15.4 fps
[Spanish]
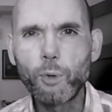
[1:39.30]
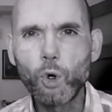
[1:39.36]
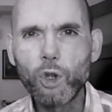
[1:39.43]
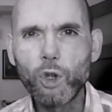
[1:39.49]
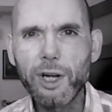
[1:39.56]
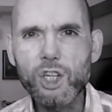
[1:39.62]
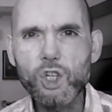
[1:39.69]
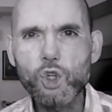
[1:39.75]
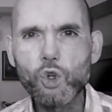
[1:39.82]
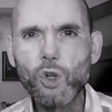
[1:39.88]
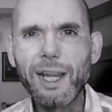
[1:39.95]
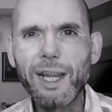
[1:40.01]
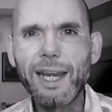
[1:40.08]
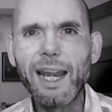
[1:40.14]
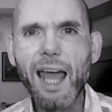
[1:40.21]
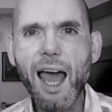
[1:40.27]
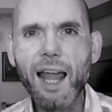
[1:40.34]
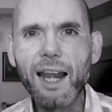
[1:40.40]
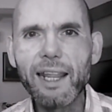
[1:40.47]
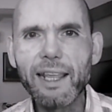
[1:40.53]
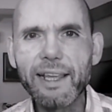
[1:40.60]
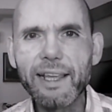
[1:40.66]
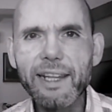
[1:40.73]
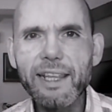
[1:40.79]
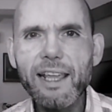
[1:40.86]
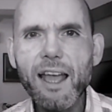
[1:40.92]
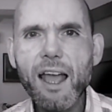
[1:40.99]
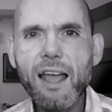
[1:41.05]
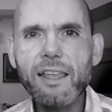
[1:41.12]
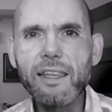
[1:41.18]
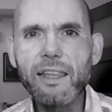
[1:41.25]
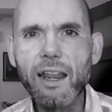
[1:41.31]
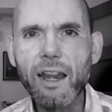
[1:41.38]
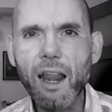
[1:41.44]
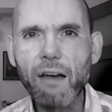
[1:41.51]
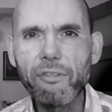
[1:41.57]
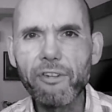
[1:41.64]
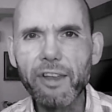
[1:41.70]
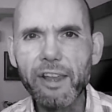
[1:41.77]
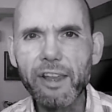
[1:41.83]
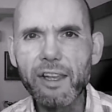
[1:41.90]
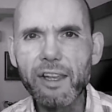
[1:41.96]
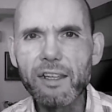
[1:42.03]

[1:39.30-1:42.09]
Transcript: progreso en la alegría y en la fe.